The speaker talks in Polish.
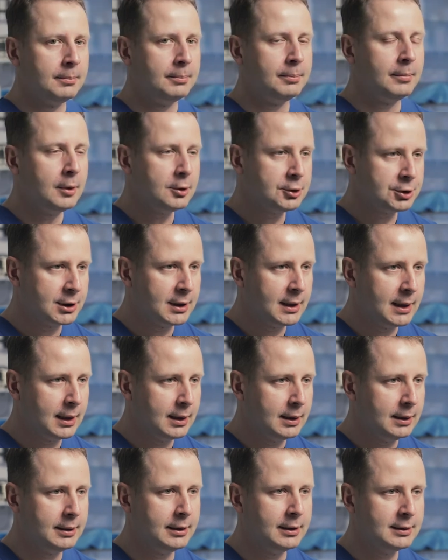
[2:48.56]

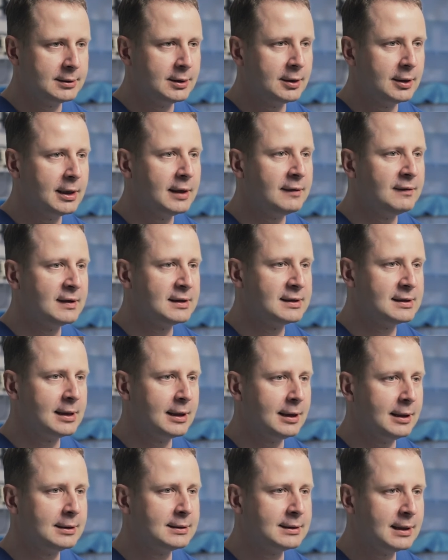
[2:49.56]
Można, jest to nawet
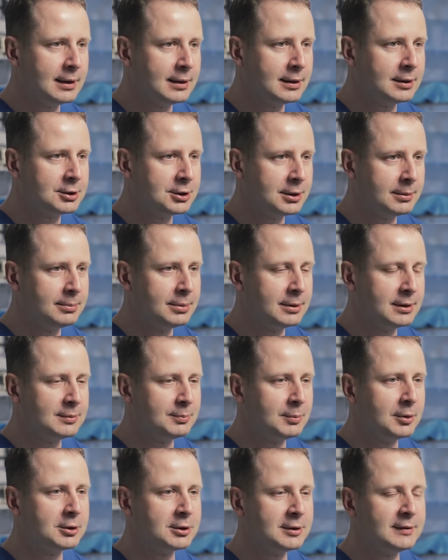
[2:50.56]
zalecane, żeby
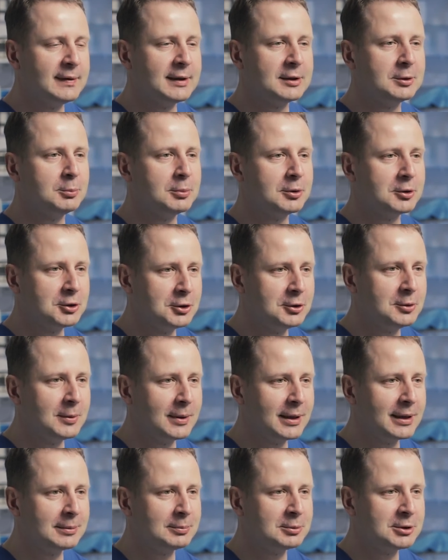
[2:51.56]
spożywać
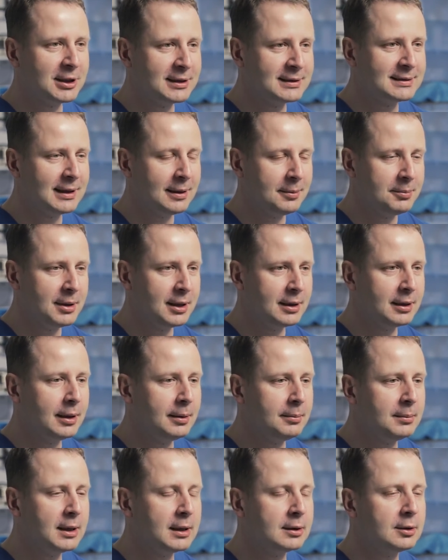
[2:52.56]
posiłek przed
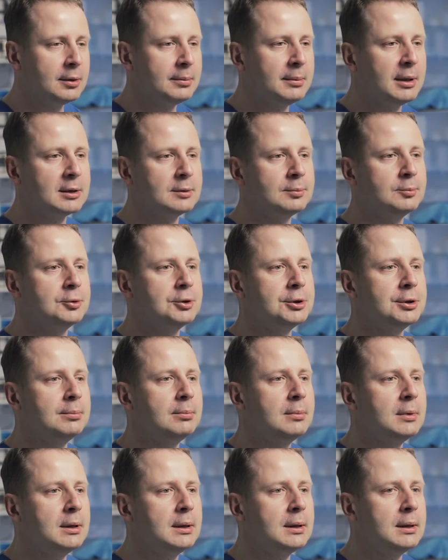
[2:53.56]
zabiegiem, natomiast
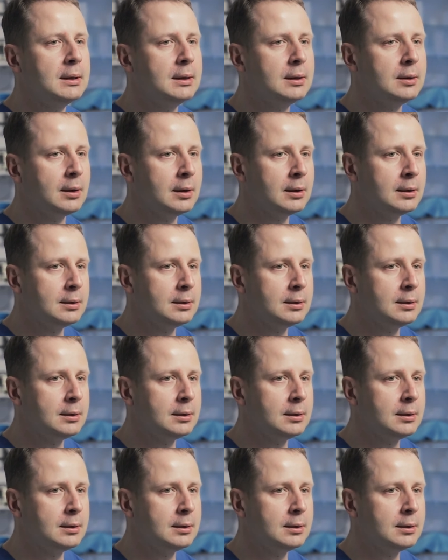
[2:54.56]
musimy